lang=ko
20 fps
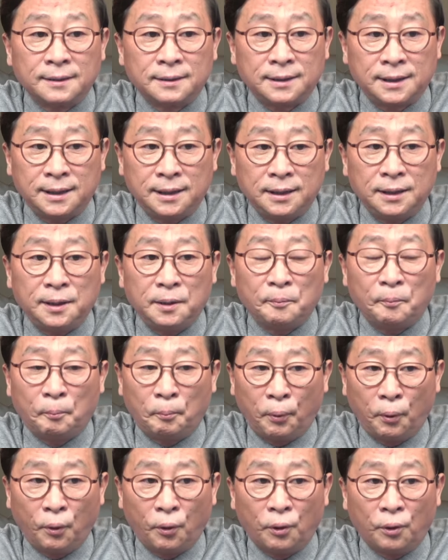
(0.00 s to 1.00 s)

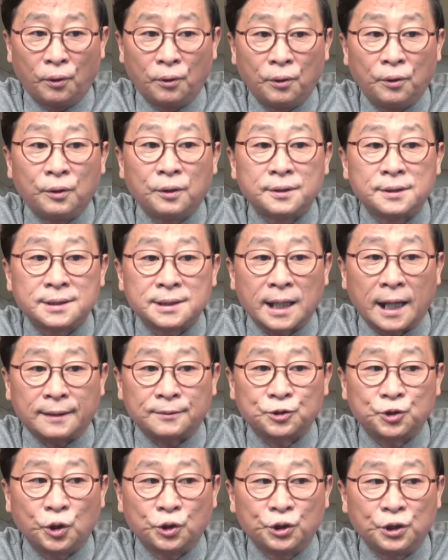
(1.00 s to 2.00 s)
T4
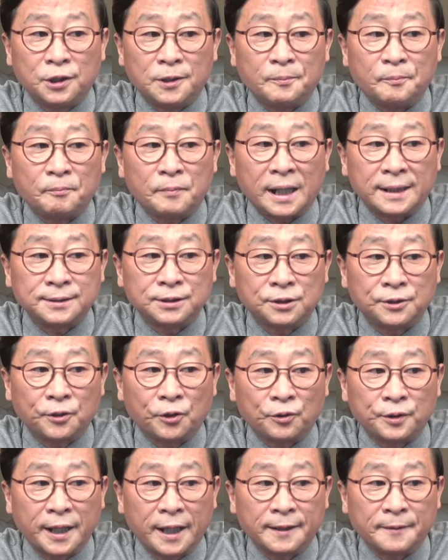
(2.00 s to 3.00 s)
작전을
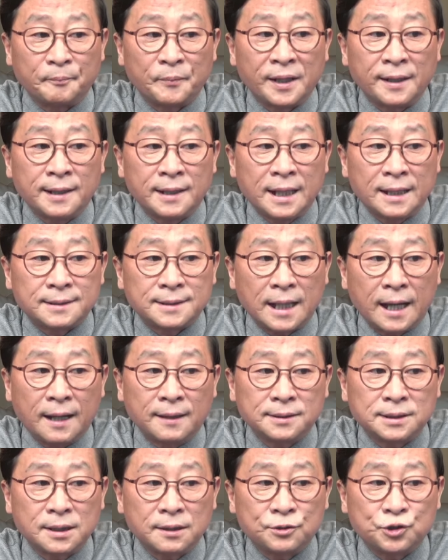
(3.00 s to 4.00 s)
만들어낸
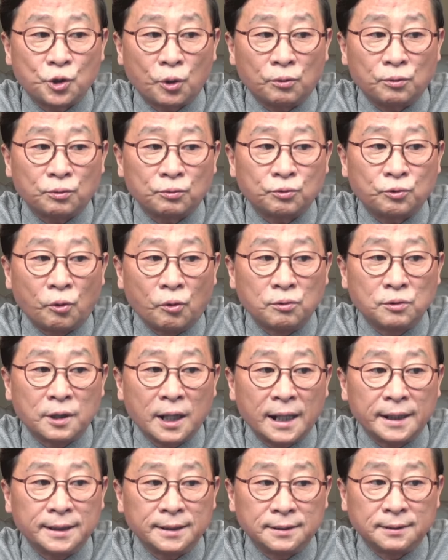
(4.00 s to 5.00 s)
상징적
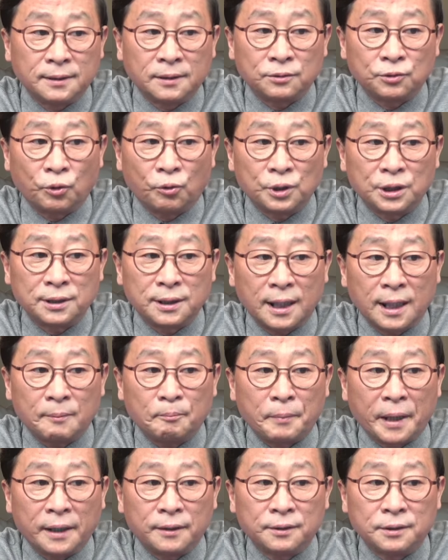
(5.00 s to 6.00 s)
공간인 독일의
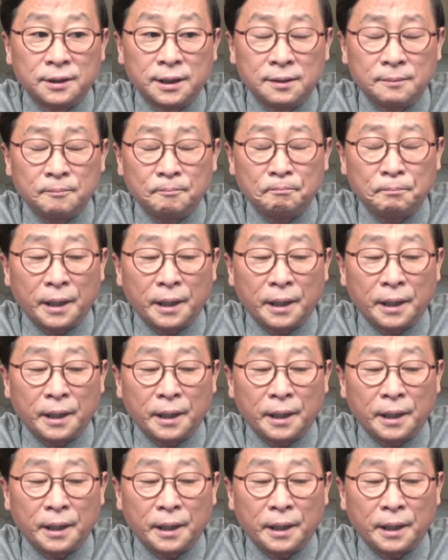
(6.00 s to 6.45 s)
베를린,